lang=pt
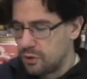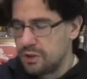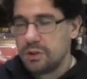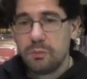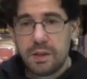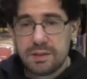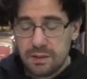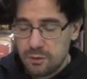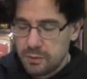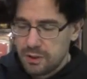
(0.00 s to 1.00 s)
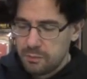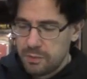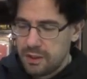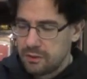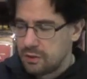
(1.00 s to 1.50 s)
originalmente sendo branco e
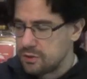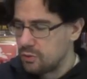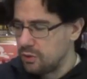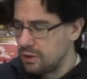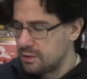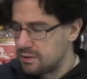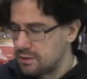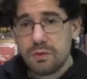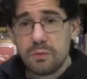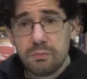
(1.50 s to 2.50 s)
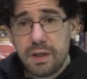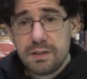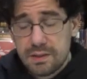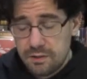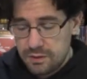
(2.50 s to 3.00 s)
preto, as cores foram bem
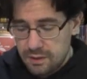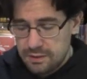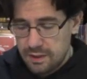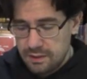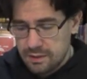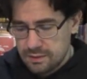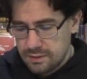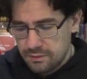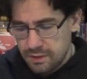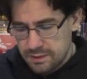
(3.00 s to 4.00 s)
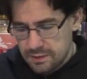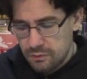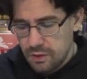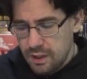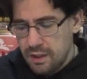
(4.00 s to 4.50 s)
inseridas nessa
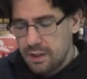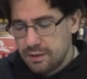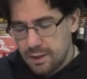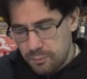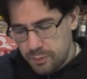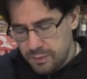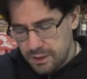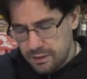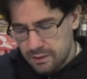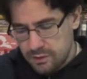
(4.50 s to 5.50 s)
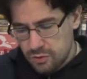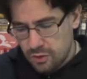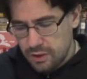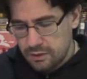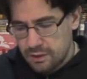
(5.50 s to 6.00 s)
versão. Na primeira
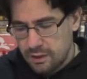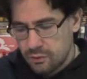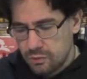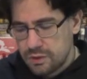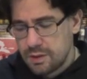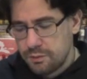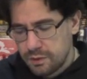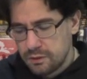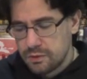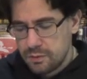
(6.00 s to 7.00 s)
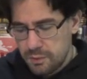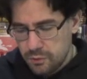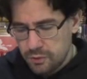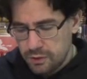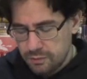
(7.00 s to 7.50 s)
história tem o Stefano
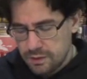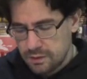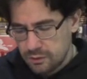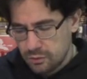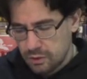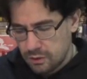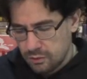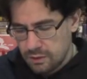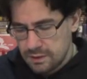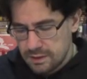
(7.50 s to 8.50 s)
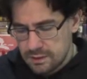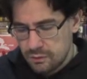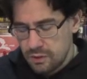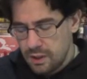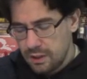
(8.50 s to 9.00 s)
Simeone fazendo a
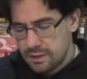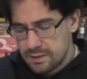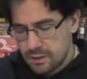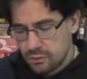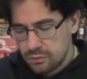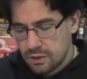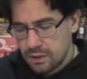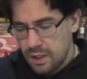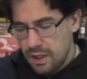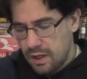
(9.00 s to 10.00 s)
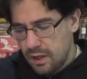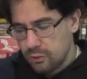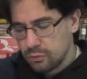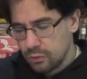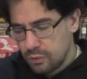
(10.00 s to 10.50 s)
colorização e na segunda é
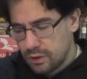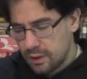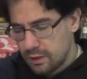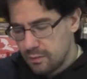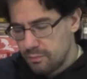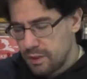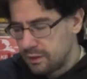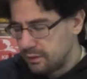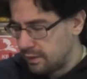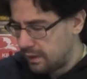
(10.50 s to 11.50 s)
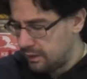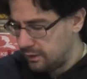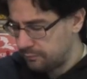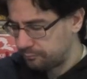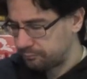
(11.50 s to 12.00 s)
o Luca Bertelli.